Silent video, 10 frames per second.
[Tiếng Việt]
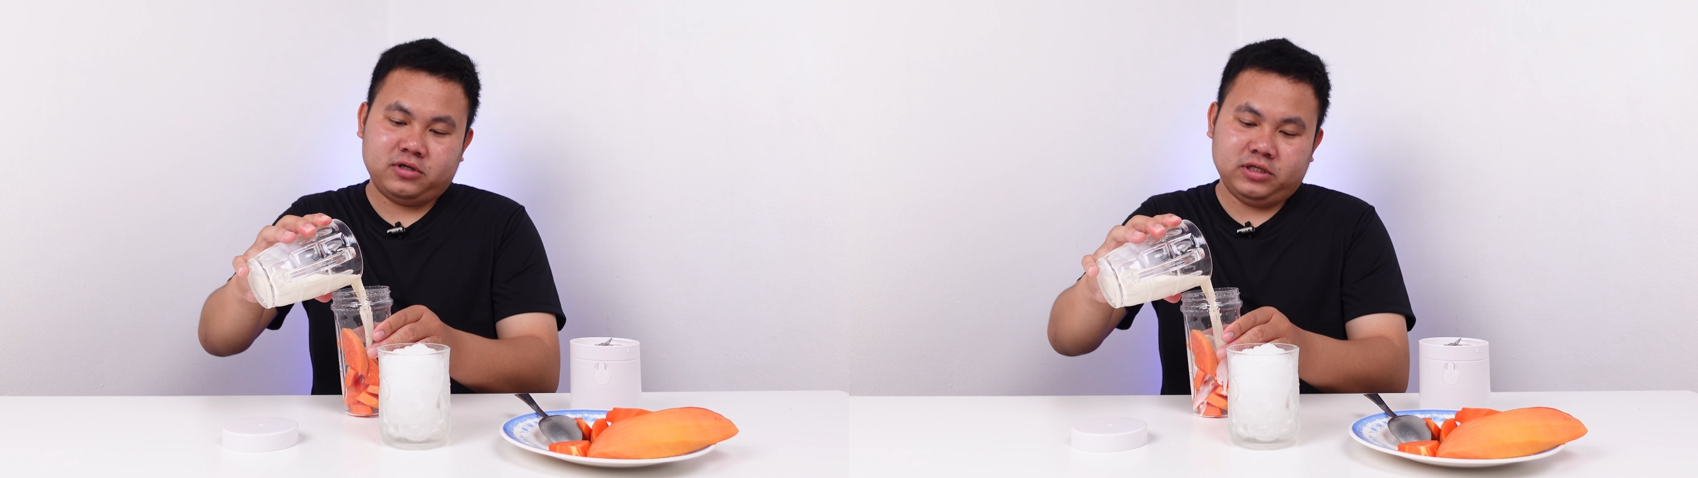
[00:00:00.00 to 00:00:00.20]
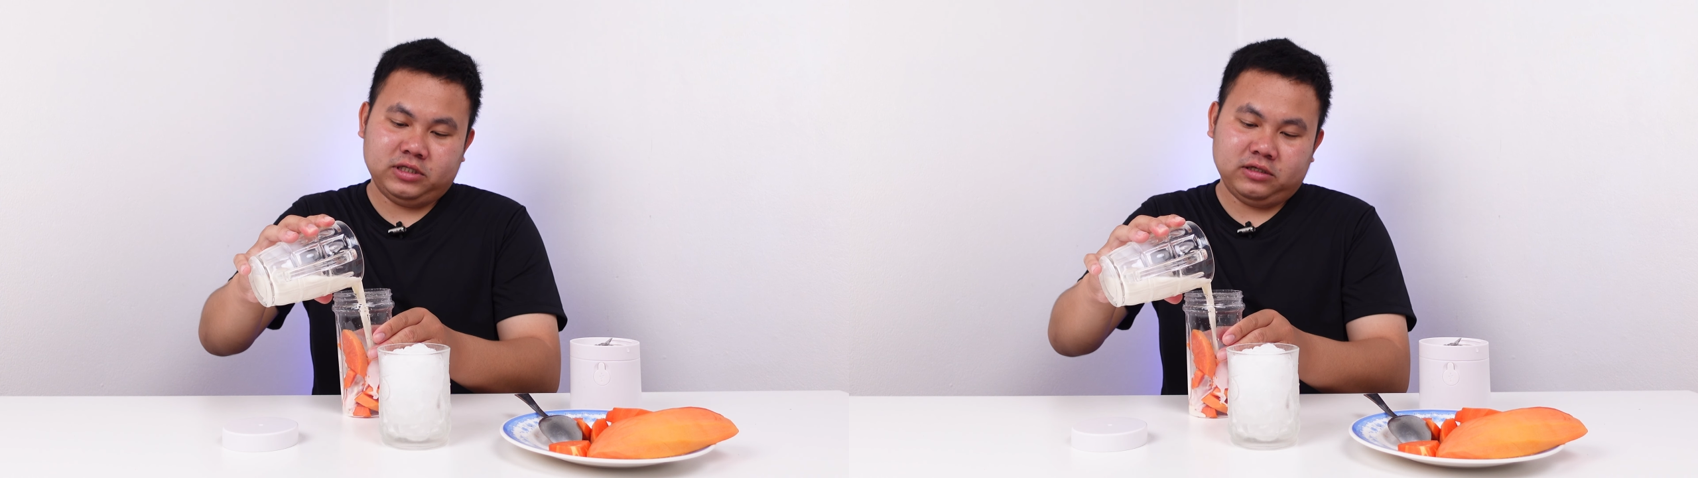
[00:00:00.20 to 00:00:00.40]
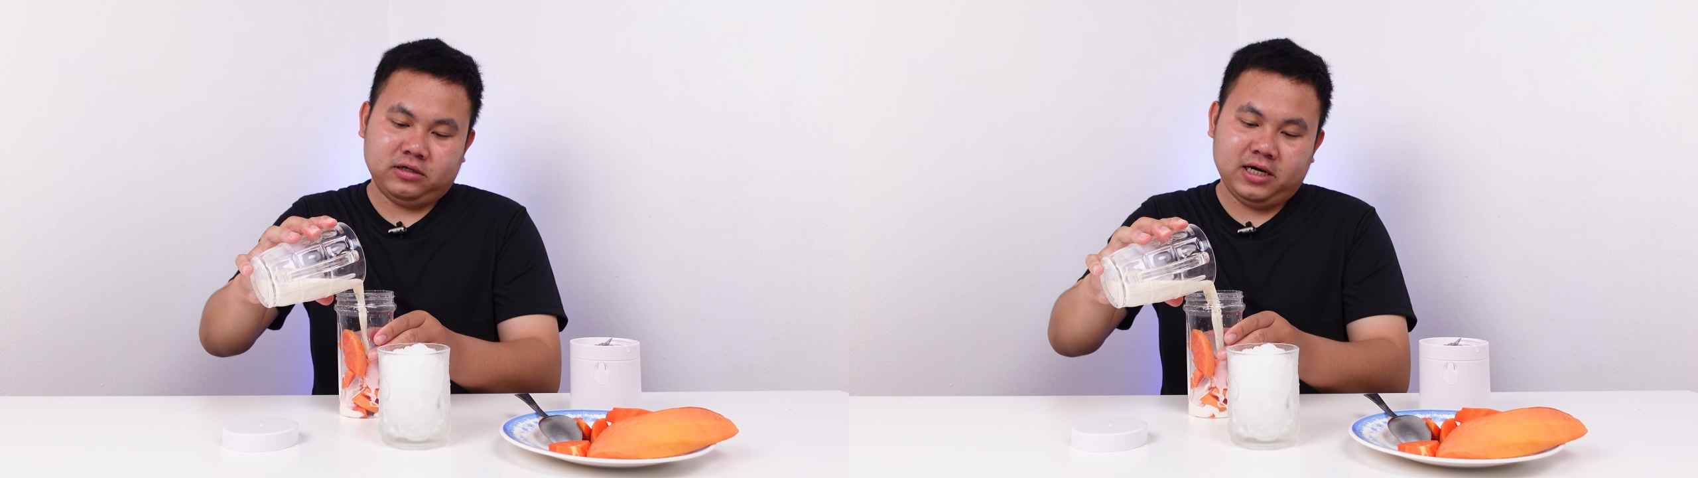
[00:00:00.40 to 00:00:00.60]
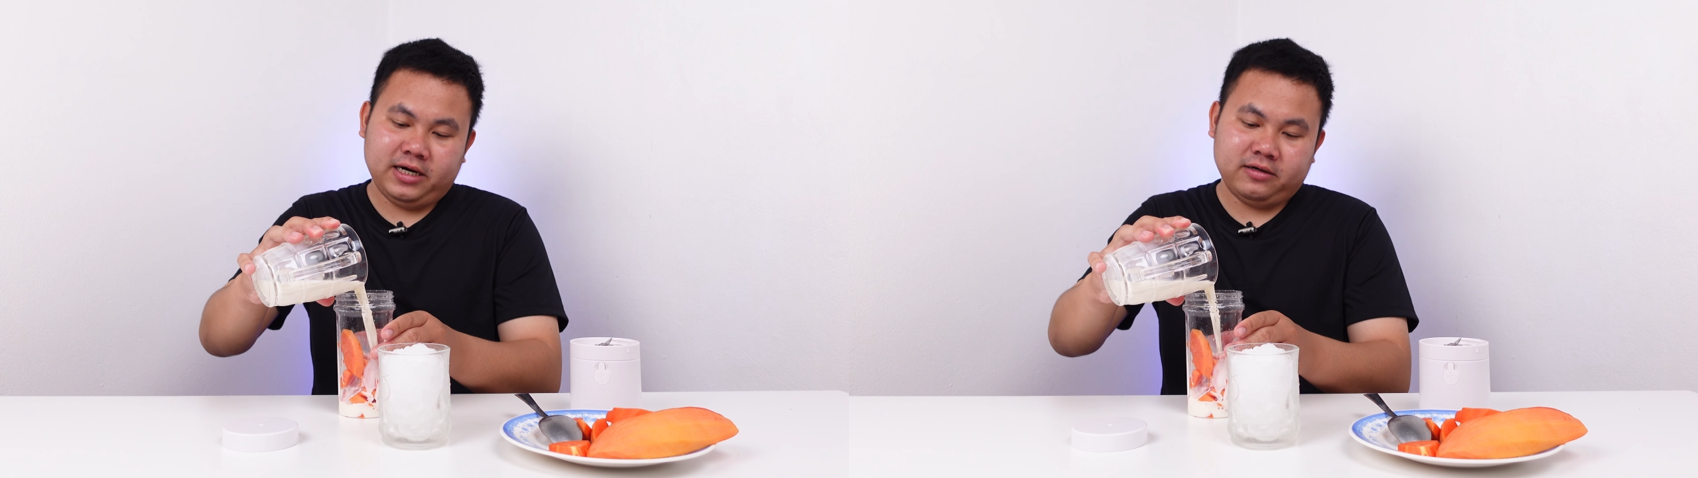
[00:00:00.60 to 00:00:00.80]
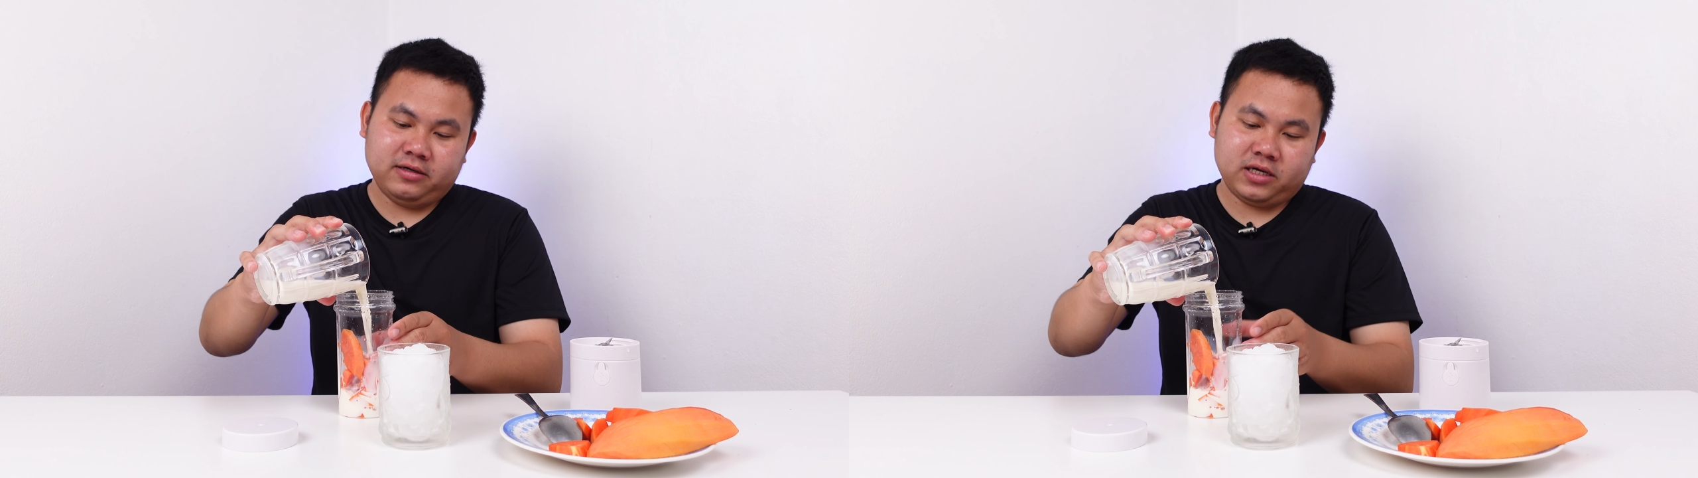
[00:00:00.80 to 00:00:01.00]
sữa hay
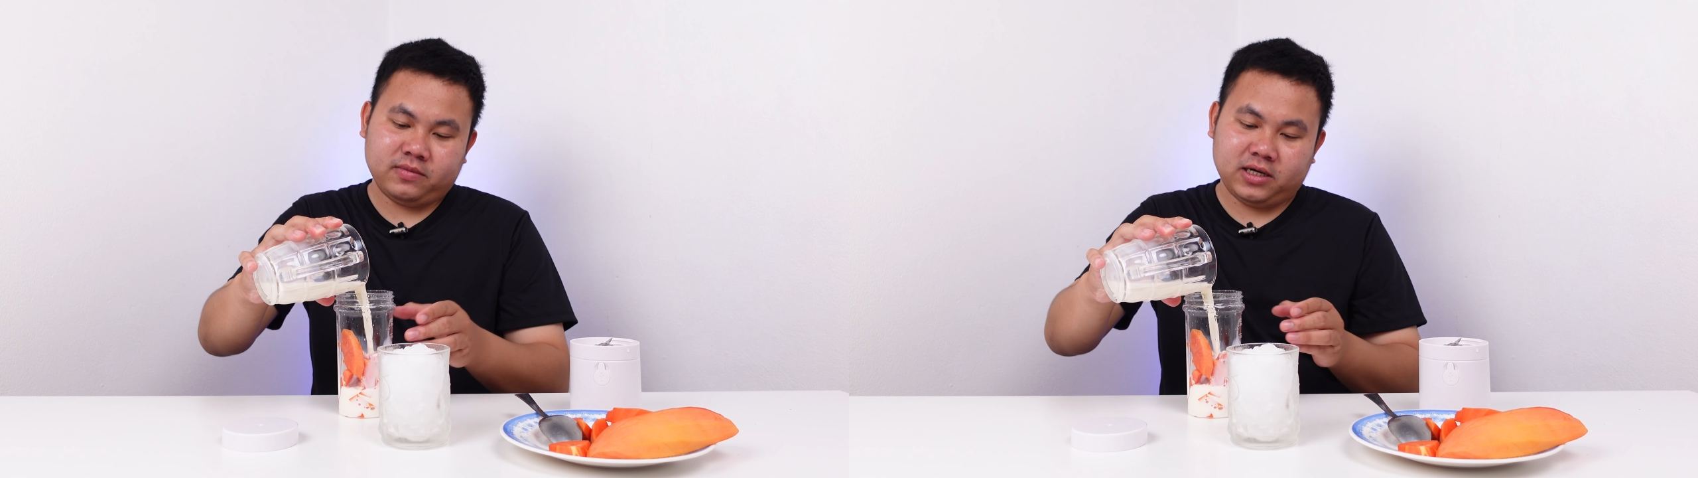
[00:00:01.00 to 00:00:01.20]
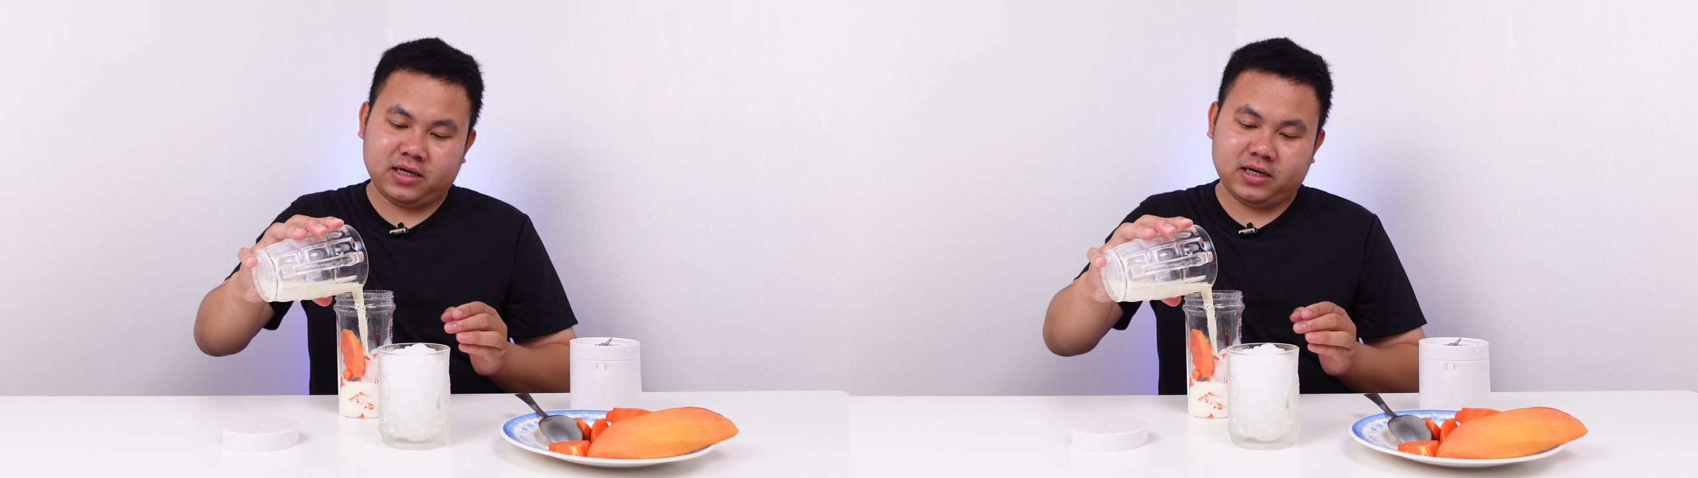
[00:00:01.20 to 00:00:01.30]
đường gì cũng được